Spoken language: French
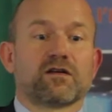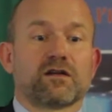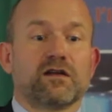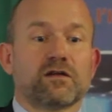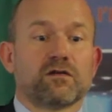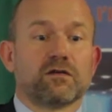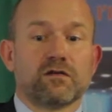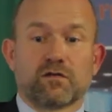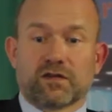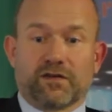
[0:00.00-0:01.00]
leurs clients
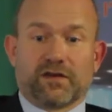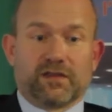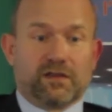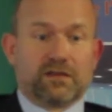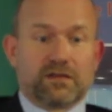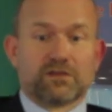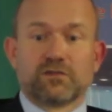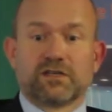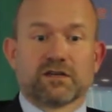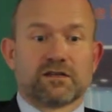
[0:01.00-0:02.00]
au travers des
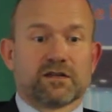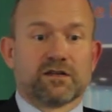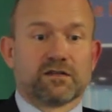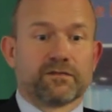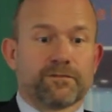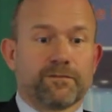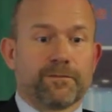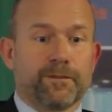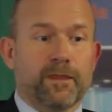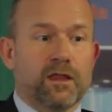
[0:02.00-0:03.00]
outils Internet.
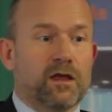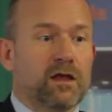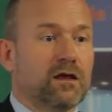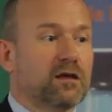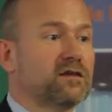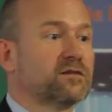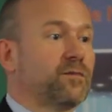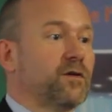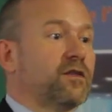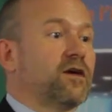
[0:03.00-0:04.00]
Ils ont
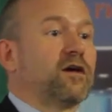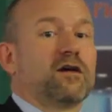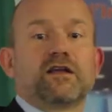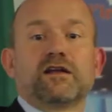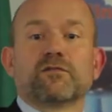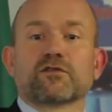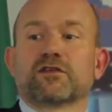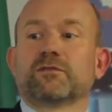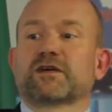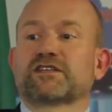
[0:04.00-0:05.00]
peur
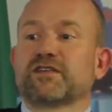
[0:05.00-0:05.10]
d'alimenter une page